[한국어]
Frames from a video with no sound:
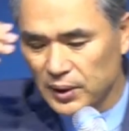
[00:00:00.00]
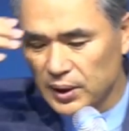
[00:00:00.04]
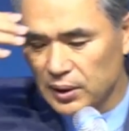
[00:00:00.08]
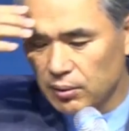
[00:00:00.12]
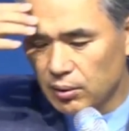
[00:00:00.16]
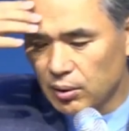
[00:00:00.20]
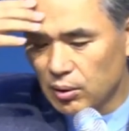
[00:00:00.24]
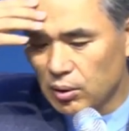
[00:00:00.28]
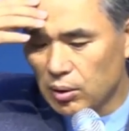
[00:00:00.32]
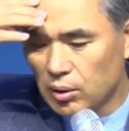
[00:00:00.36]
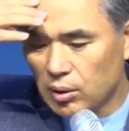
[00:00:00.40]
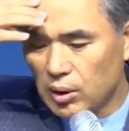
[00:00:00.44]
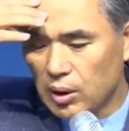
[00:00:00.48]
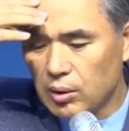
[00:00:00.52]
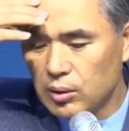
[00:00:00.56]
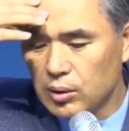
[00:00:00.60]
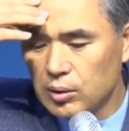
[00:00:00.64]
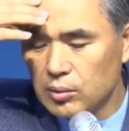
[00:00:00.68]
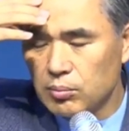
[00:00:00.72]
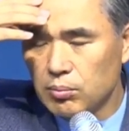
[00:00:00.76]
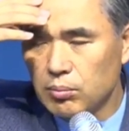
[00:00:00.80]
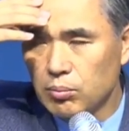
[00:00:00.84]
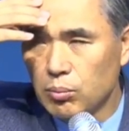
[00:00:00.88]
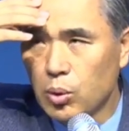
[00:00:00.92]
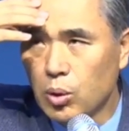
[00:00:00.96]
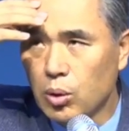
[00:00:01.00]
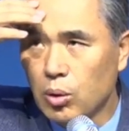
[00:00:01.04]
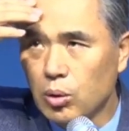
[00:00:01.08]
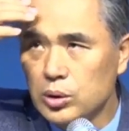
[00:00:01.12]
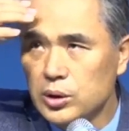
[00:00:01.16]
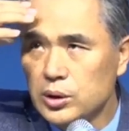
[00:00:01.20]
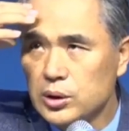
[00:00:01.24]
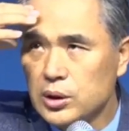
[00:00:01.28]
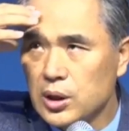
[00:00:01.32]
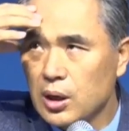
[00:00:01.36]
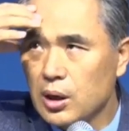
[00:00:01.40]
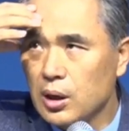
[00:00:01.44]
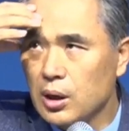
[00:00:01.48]
어뭐
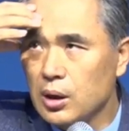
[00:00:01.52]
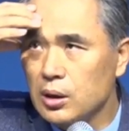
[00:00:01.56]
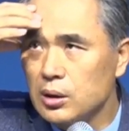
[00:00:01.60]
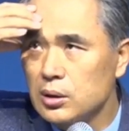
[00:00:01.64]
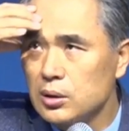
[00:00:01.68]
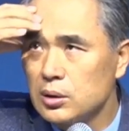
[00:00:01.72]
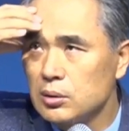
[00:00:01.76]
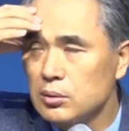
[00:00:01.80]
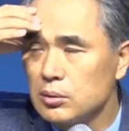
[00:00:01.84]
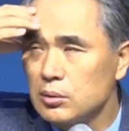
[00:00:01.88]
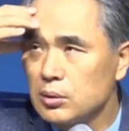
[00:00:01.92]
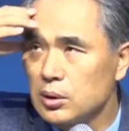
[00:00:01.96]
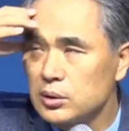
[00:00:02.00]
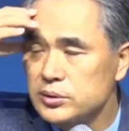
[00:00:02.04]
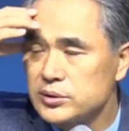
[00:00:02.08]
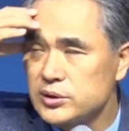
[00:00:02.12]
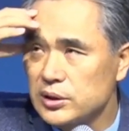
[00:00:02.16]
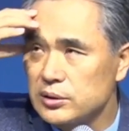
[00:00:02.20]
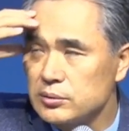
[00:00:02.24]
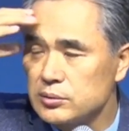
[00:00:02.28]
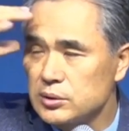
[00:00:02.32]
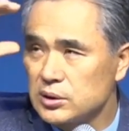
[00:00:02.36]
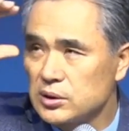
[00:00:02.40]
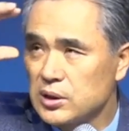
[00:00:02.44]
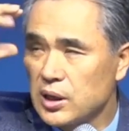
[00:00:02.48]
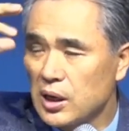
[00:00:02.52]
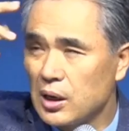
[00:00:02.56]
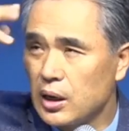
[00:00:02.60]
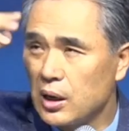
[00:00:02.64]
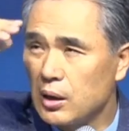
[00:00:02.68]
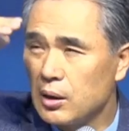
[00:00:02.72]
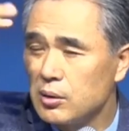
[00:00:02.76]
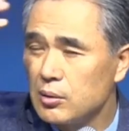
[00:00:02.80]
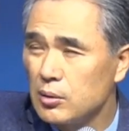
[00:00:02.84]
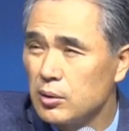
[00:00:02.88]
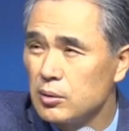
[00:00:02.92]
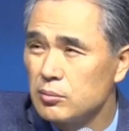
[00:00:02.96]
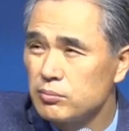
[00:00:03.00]
이게 렇 이렇게
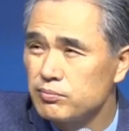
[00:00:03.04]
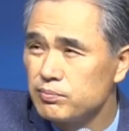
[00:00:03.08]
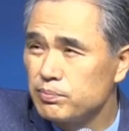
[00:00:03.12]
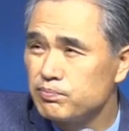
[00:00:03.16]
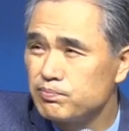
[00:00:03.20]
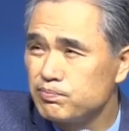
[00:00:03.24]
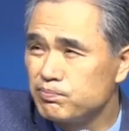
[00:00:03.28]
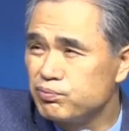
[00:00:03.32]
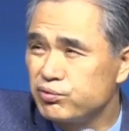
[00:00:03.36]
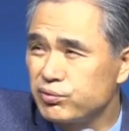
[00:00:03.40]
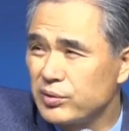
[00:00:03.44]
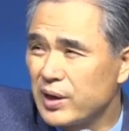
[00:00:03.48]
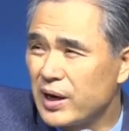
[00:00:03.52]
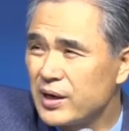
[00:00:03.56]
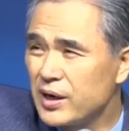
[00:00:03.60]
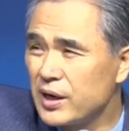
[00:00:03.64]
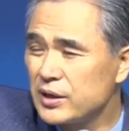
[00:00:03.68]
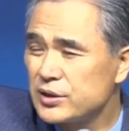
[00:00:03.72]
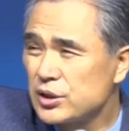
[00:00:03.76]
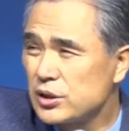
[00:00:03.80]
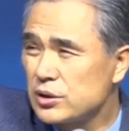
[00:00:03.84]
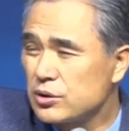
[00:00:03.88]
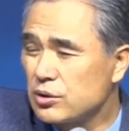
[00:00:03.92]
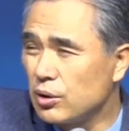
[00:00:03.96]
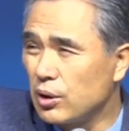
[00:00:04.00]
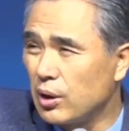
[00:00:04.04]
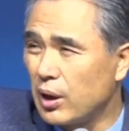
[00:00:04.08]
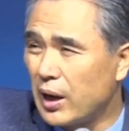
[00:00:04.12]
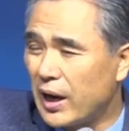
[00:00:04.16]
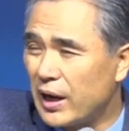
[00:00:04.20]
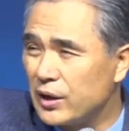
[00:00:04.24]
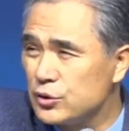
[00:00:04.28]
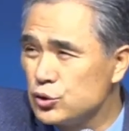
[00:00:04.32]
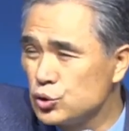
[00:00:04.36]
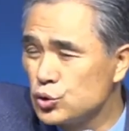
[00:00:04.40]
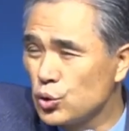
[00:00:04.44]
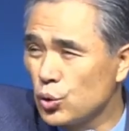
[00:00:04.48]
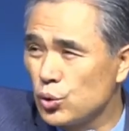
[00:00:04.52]
불안해질 것,
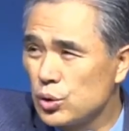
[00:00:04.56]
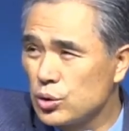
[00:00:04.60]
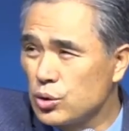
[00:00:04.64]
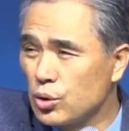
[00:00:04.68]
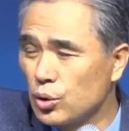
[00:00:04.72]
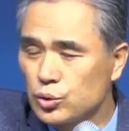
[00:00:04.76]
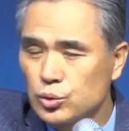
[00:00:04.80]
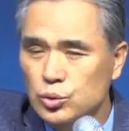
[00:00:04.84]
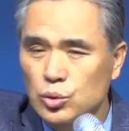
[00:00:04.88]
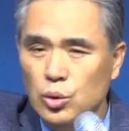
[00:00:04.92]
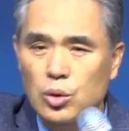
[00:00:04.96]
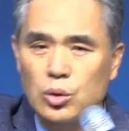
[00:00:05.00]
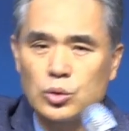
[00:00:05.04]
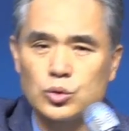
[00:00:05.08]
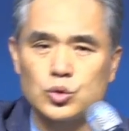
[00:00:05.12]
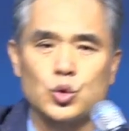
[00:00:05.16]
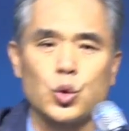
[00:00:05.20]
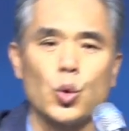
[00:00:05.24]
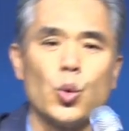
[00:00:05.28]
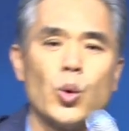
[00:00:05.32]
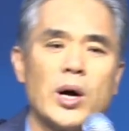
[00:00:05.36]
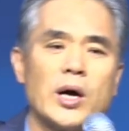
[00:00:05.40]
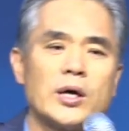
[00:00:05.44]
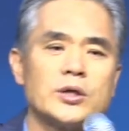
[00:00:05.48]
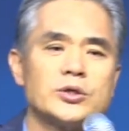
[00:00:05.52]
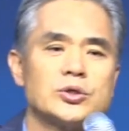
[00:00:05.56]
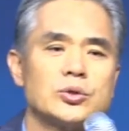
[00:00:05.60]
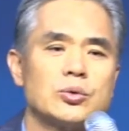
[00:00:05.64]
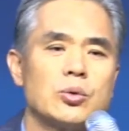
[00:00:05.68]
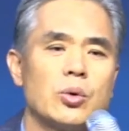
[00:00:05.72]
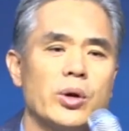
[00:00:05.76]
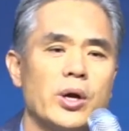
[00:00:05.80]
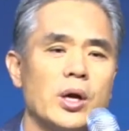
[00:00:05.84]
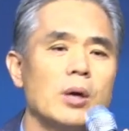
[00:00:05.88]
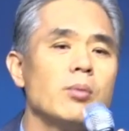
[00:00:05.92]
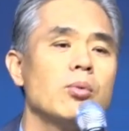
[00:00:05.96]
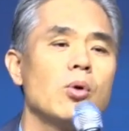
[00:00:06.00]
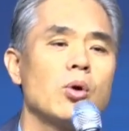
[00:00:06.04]
안 좋을 것도 좋아지고
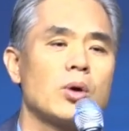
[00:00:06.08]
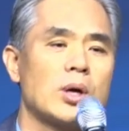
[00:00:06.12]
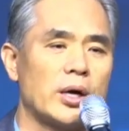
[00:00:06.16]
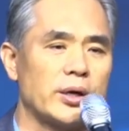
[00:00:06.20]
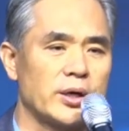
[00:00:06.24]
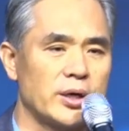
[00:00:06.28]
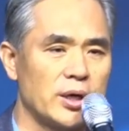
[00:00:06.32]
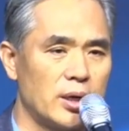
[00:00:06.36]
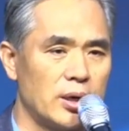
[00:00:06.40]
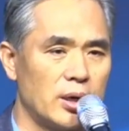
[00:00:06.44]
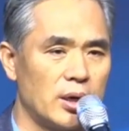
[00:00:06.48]
행복하게